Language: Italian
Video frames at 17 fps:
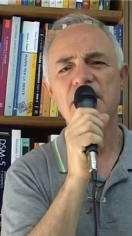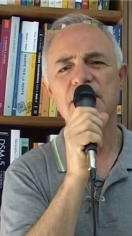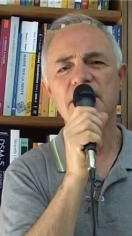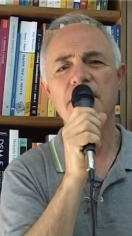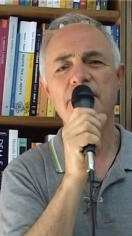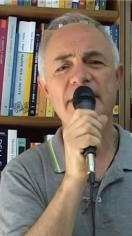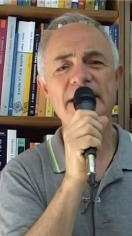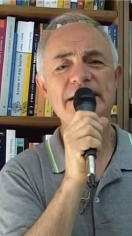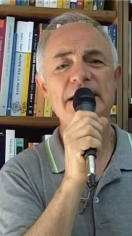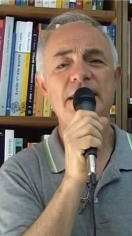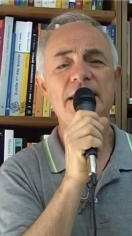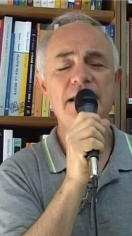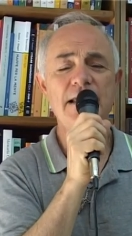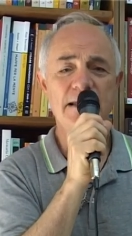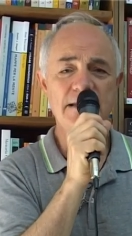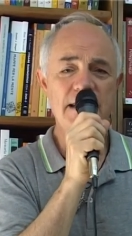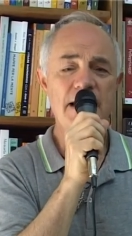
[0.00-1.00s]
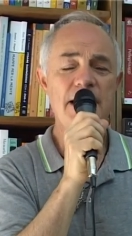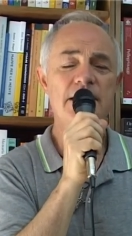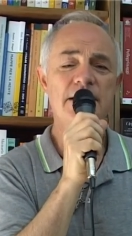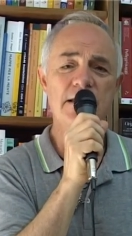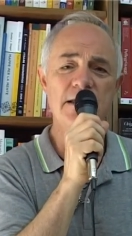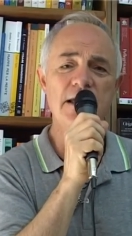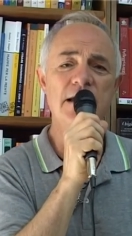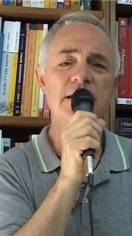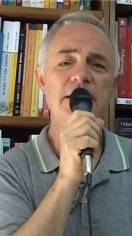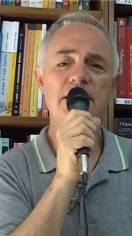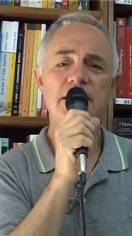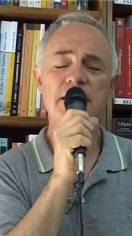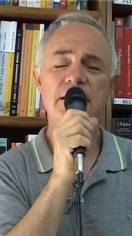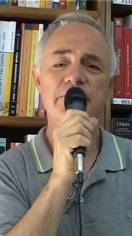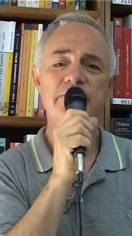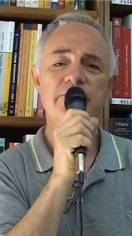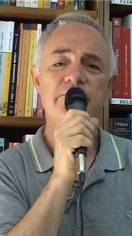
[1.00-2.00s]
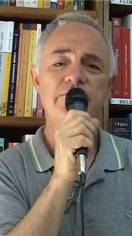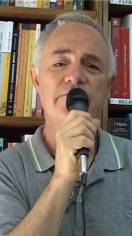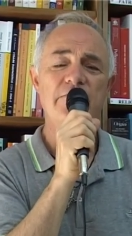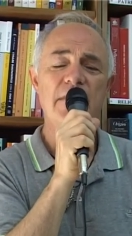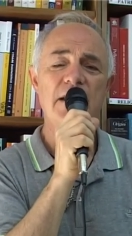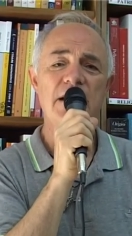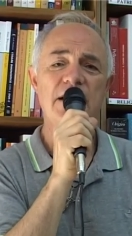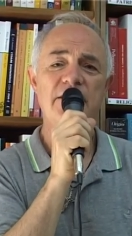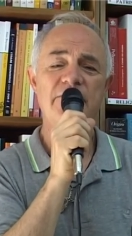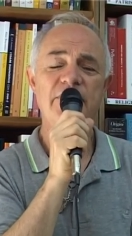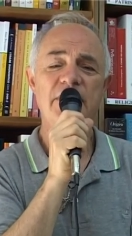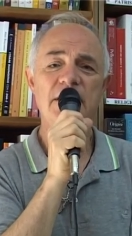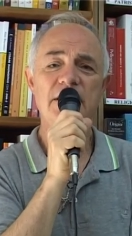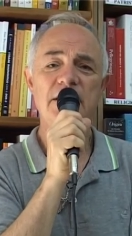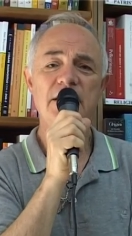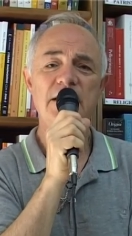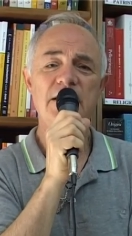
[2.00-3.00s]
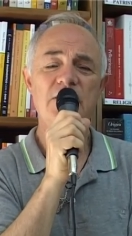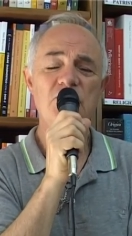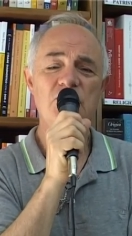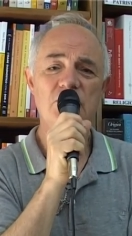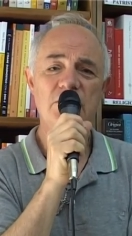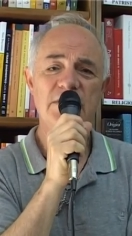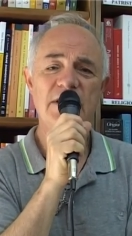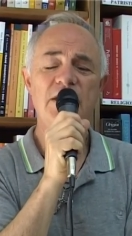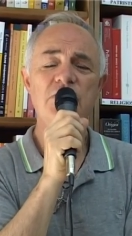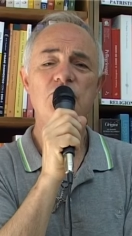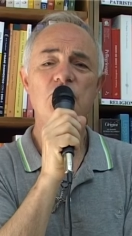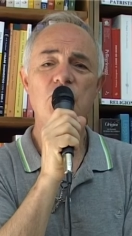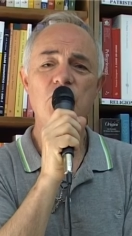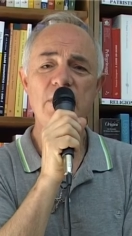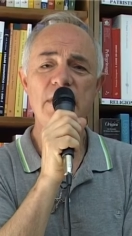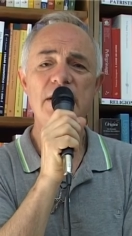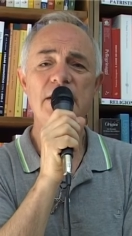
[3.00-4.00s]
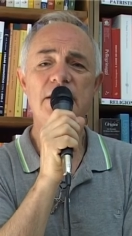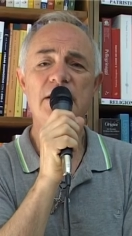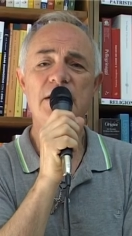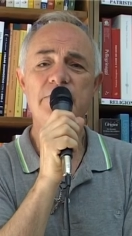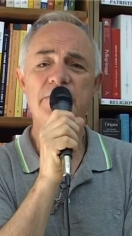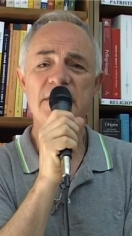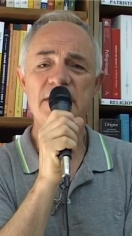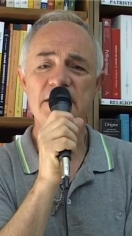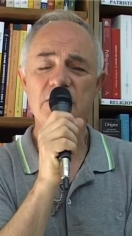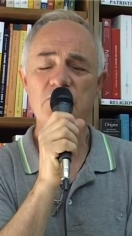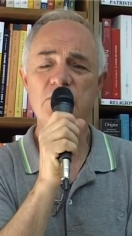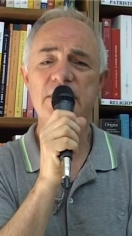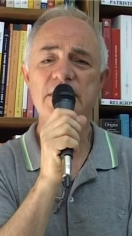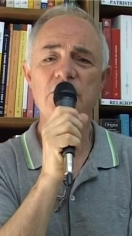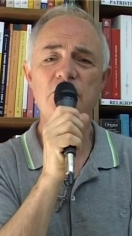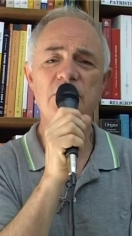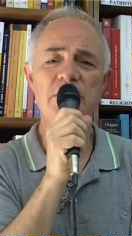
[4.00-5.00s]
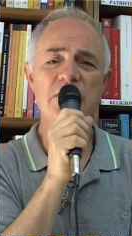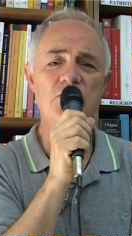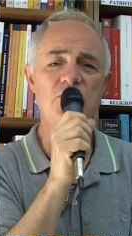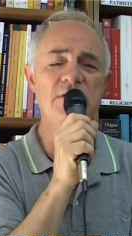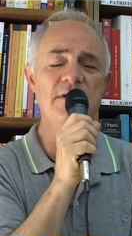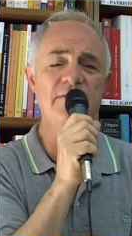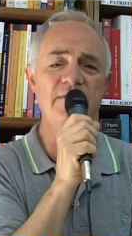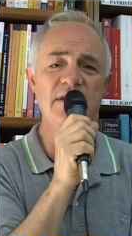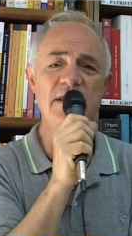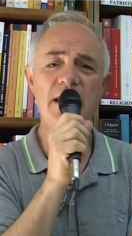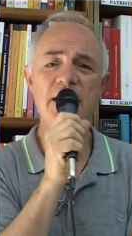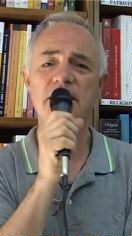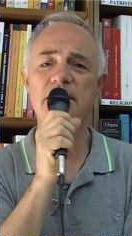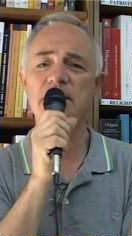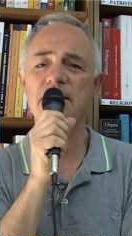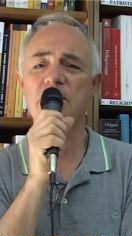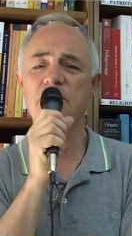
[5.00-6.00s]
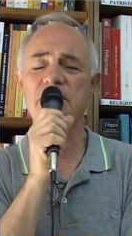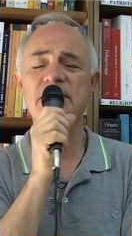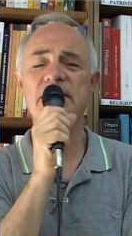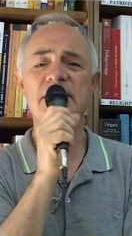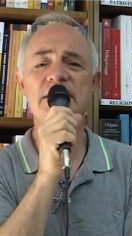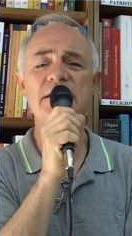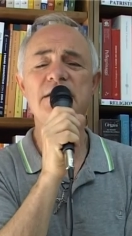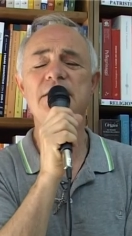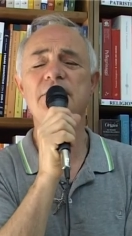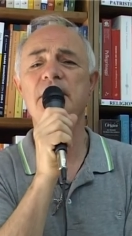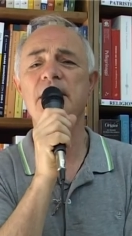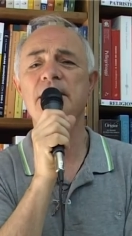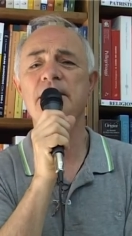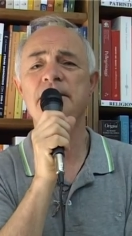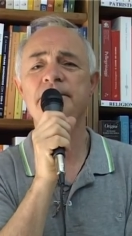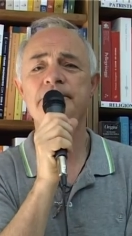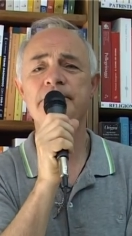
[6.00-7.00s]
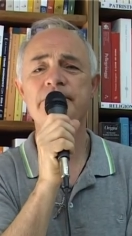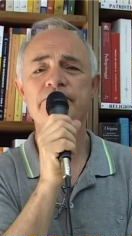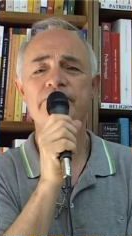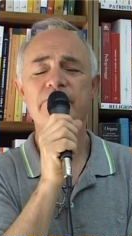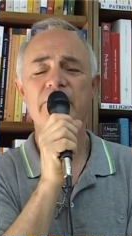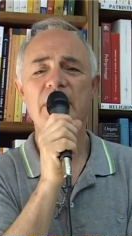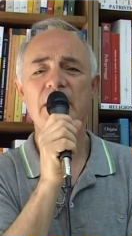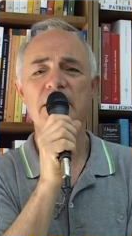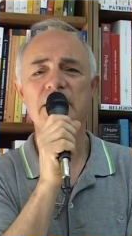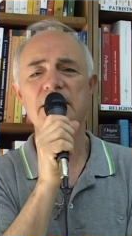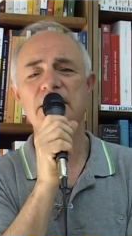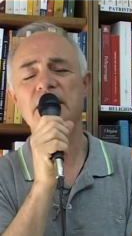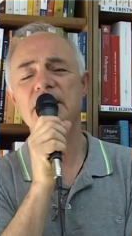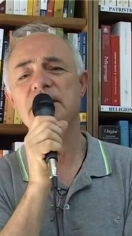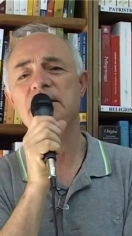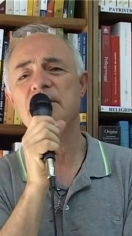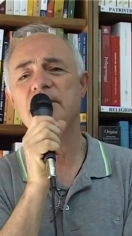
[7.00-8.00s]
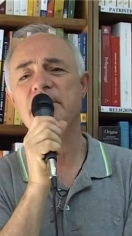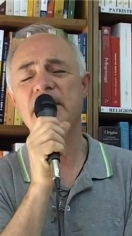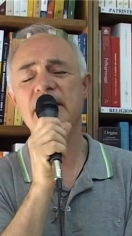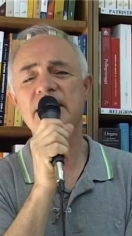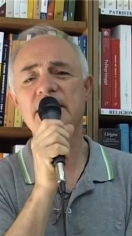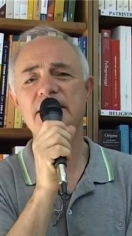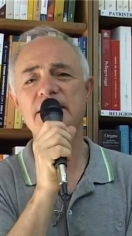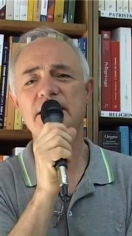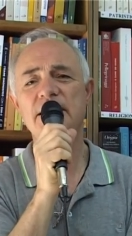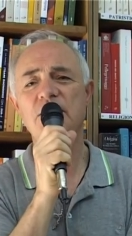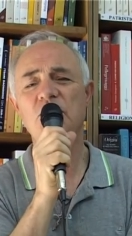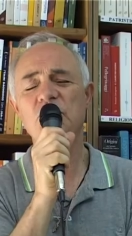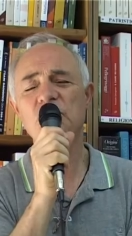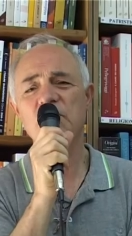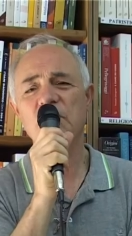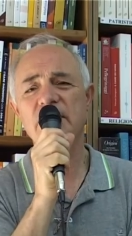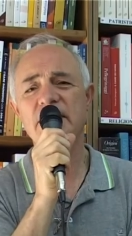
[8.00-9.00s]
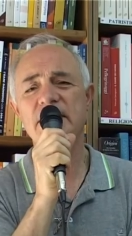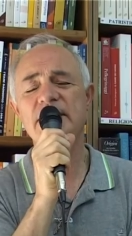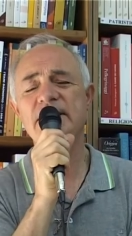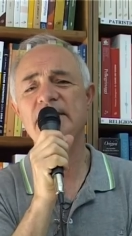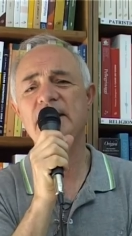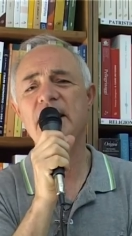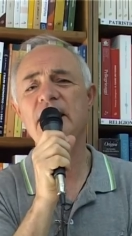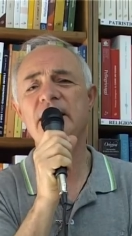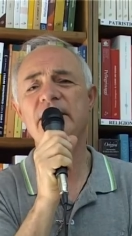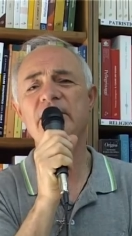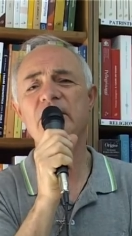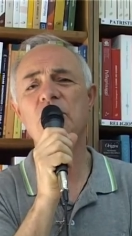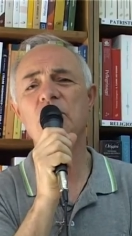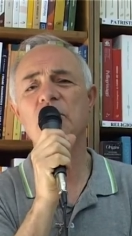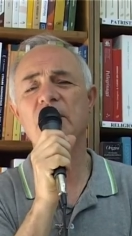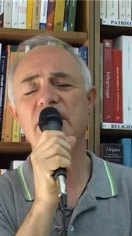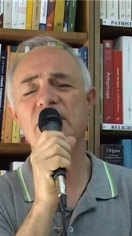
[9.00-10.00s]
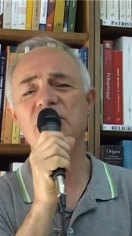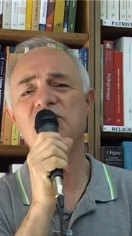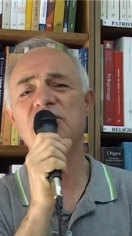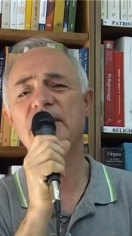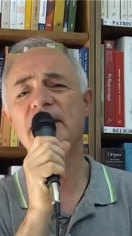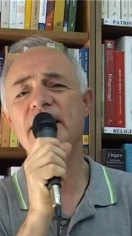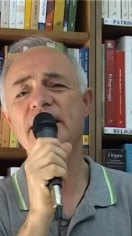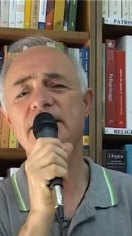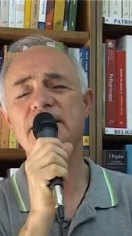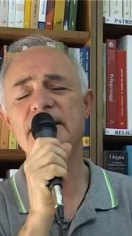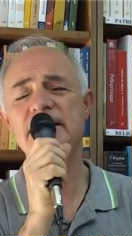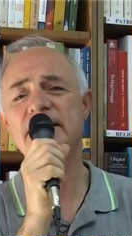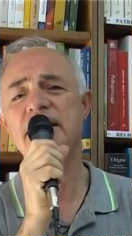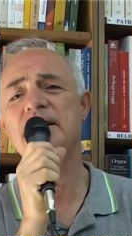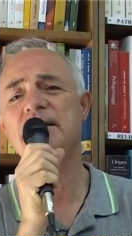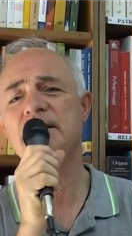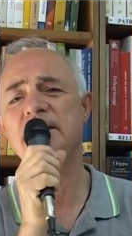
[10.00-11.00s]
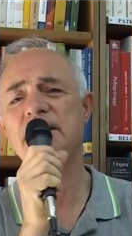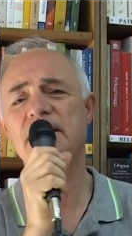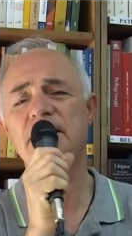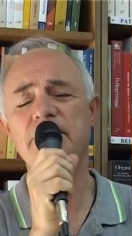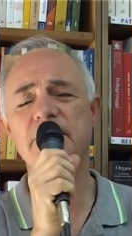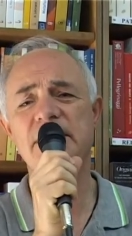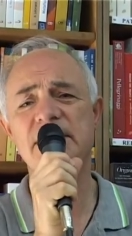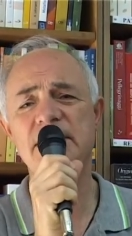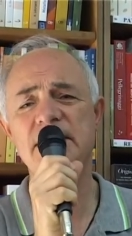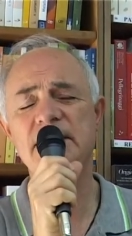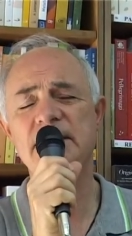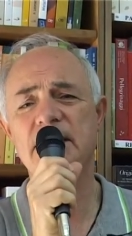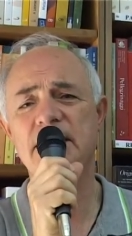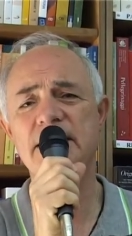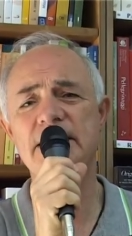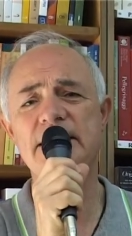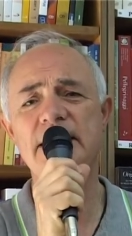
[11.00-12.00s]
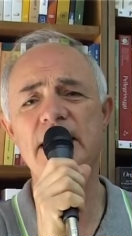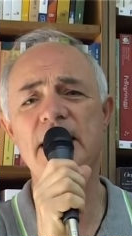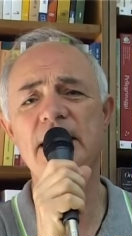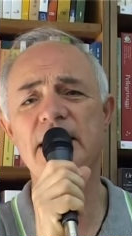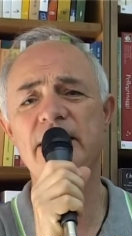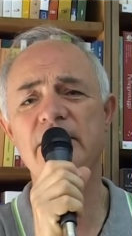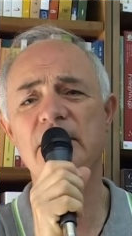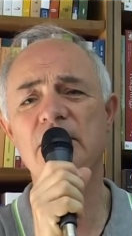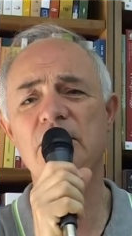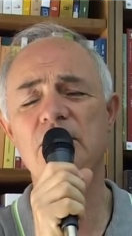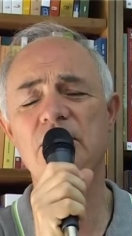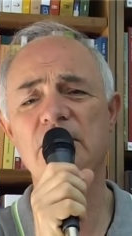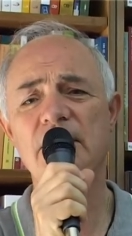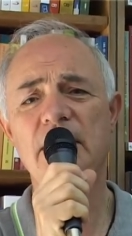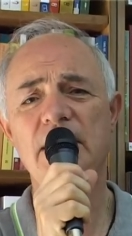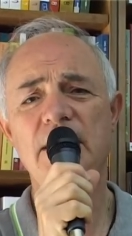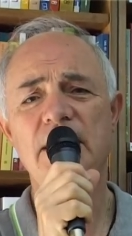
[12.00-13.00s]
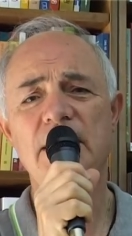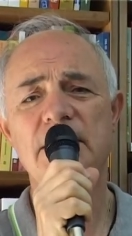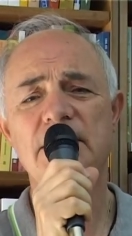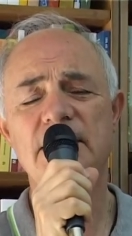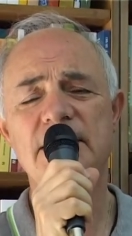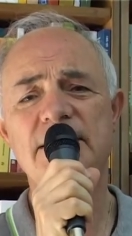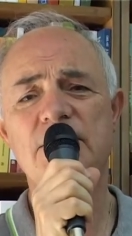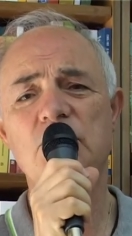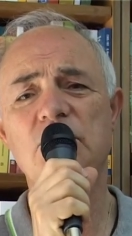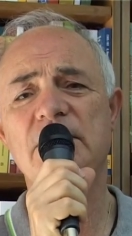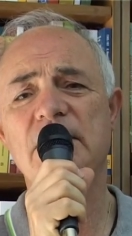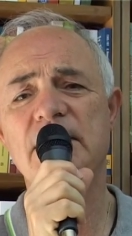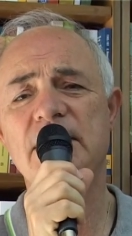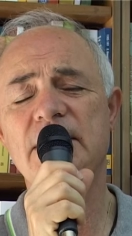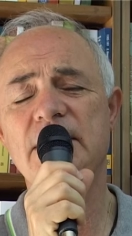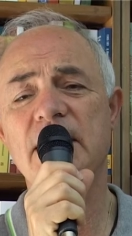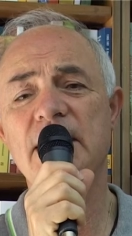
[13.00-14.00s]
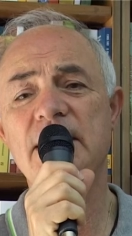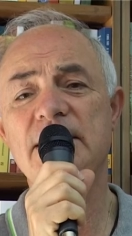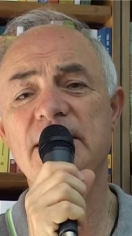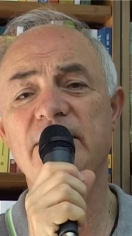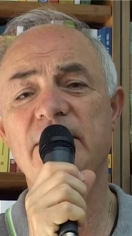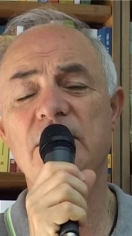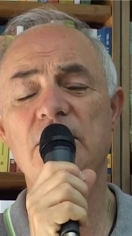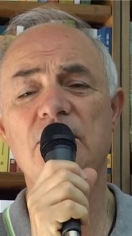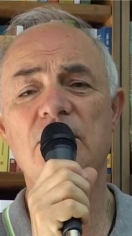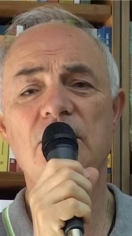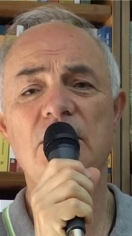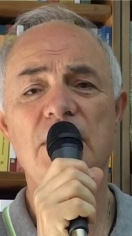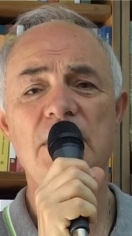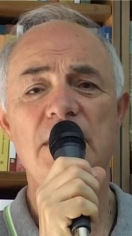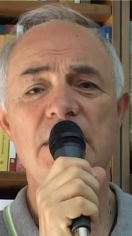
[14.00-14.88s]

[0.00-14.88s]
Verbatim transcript: tempesta degli attacchi anche alla fede e non soltanto quelli delle persecuzioni così evidenti in queste settimane in tanti paesi contro i cristiani, vengono cancellati i segni della presenza cristiana, vengono distrutte le chiese, vengono